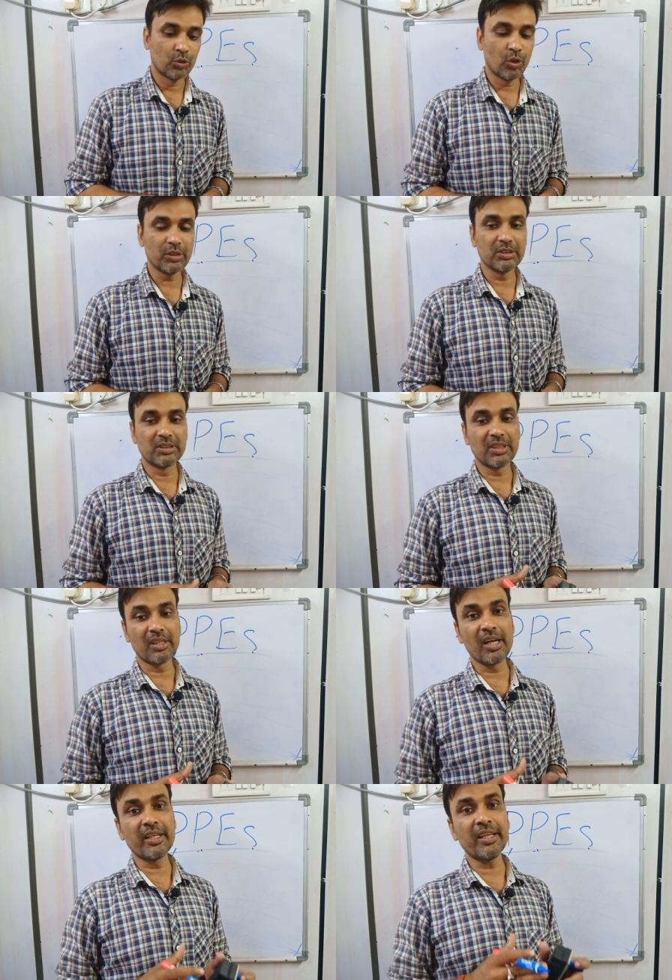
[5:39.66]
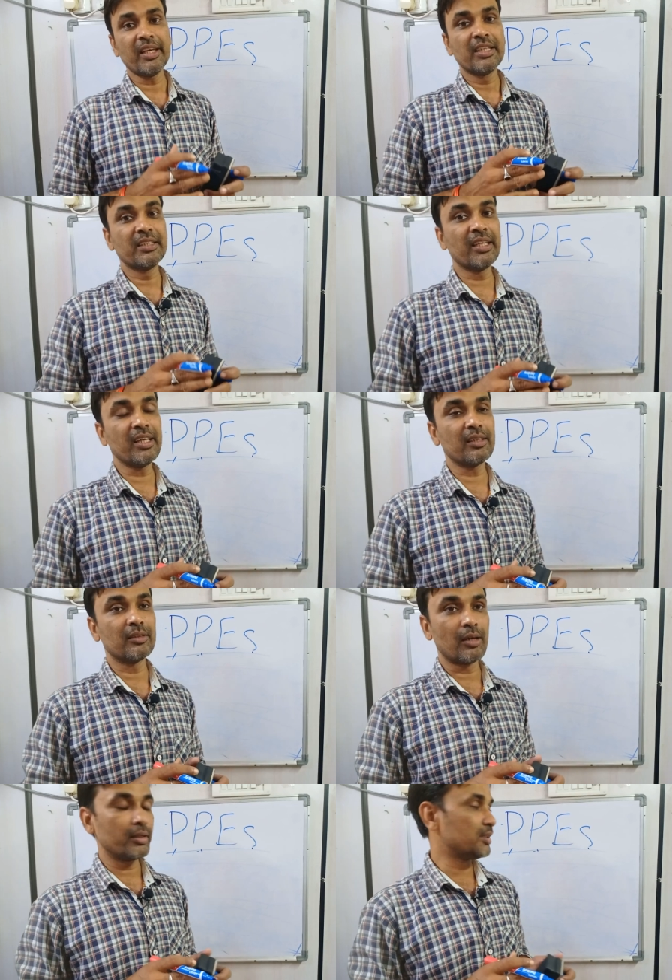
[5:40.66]
तो जनरली ये
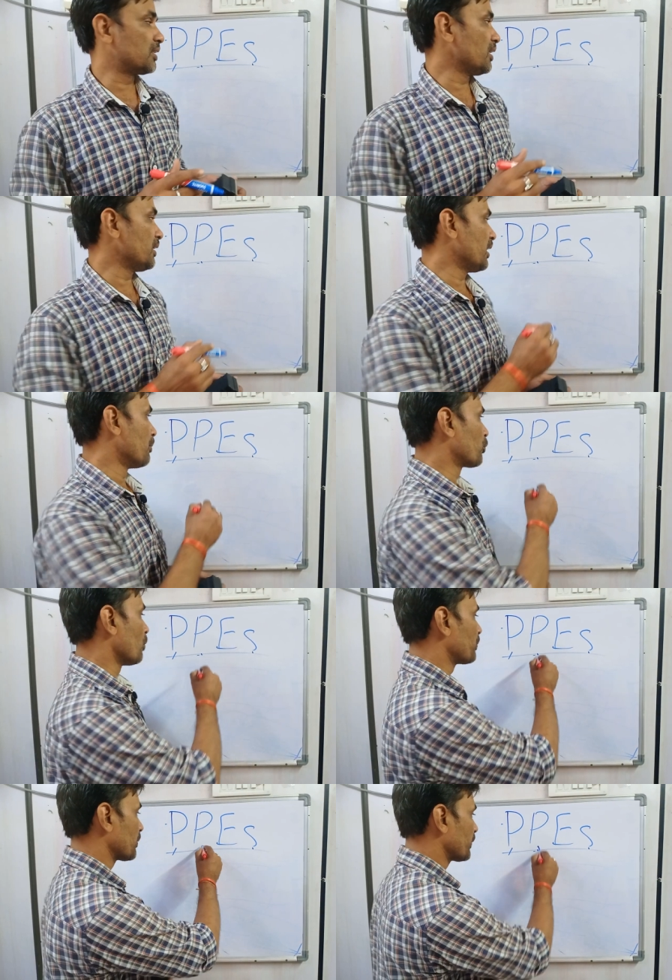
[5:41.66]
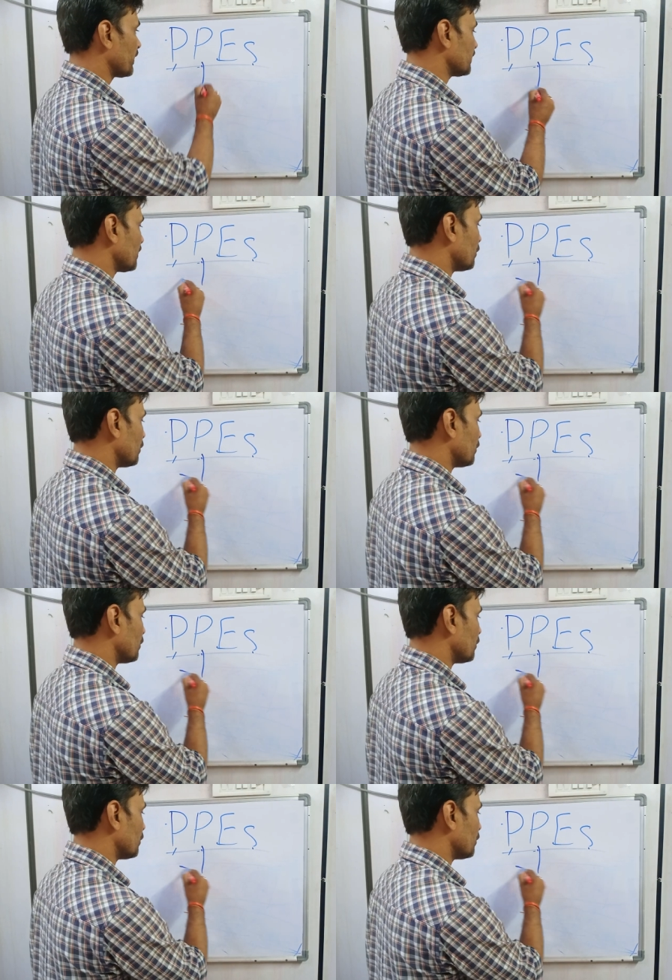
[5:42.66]
इसीलिए हमको पीपीज